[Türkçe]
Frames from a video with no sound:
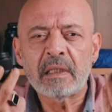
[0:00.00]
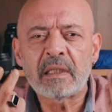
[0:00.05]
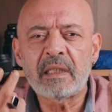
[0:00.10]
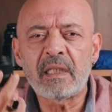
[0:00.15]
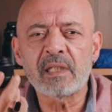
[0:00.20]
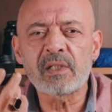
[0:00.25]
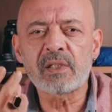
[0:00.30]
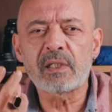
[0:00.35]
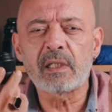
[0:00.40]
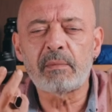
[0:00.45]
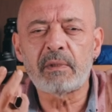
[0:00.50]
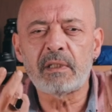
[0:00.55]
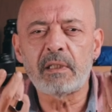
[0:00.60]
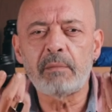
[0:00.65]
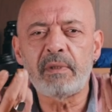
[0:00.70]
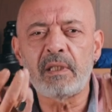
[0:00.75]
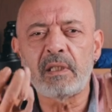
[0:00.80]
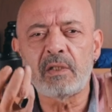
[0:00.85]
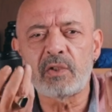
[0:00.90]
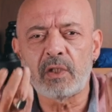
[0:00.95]
kıyaslamalı
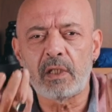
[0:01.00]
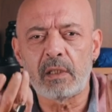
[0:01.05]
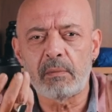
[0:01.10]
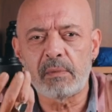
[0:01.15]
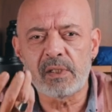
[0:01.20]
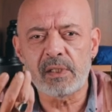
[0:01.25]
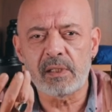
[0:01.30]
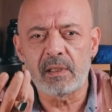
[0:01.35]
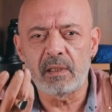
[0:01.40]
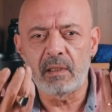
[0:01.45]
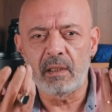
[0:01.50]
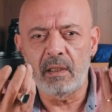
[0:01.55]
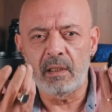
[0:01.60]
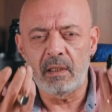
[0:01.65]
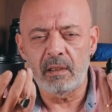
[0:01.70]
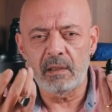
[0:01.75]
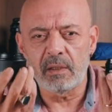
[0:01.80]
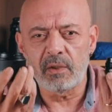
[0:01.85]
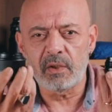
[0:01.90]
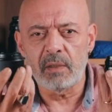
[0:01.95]
bir incelemesini ele
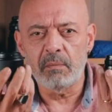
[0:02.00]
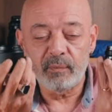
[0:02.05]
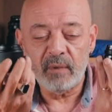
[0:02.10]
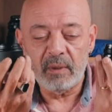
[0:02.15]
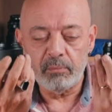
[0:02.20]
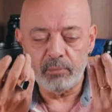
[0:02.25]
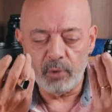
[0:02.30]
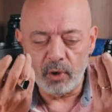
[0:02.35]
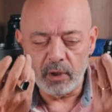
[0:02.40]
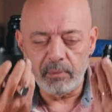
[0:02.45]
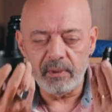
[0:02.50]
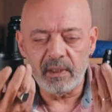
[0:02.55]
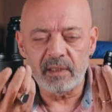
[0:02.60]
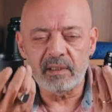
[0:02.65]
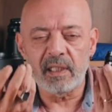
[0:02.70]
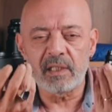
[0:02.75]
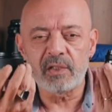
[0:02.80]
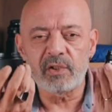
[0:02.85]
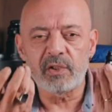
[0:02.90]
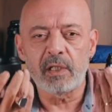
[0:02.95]
alacağım. Böyle bir
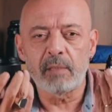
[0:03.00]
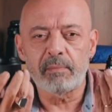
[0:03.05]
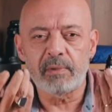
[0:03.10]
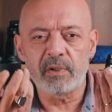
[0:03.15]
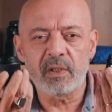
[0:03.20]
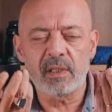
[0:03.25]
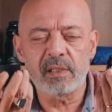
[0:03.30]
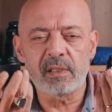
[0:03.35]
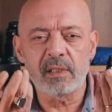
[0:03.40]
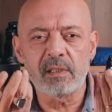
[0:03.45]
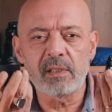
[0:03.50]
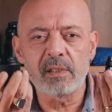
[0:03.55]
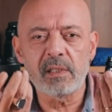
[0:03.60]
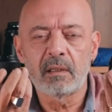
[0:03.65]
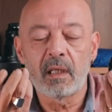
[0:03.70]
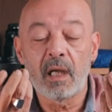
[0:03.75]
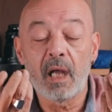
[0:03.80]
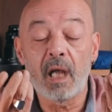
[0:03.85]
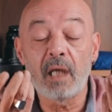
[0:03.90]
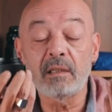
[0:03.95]
tercih yapacaksanız
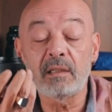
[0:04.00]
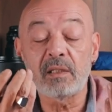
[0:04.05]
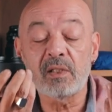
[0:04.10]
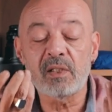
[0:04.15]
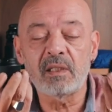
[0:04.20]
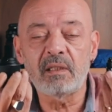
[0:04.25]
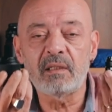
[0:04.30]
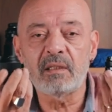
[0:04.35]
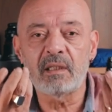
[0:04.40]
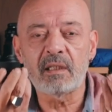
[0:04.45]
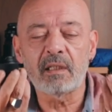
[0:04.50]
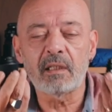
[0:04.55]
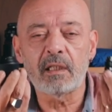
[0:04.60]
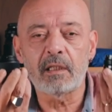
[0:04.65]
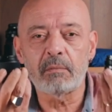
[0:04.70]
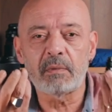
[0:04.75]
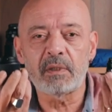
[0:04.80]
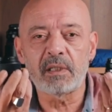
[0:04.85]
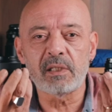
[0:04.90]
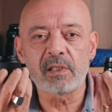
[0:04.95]
hangisini neden
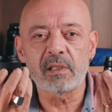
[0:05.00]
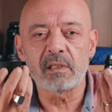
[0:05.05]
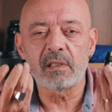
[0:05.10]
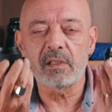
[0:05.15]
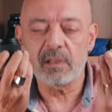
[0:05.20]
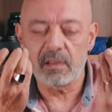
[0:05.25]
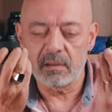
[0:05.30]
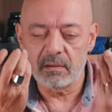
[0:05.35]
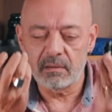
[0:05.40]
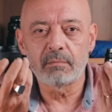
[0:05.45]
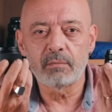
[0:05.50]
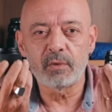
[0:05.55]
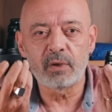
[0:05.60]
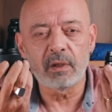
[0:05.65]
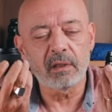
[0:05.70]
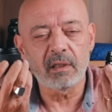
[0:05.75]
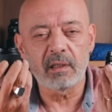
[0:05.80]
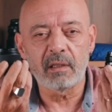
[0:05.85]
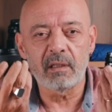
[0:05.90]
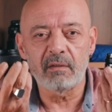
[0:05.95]
almalısınız bu
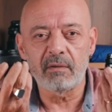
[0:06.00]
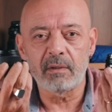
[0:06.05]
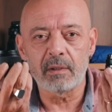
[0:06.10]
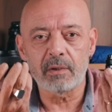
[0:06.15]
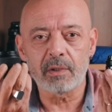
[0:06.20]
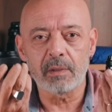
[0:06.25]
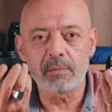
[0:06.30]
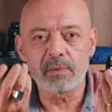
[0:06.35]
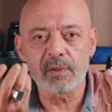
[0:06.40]
detayları vereceğim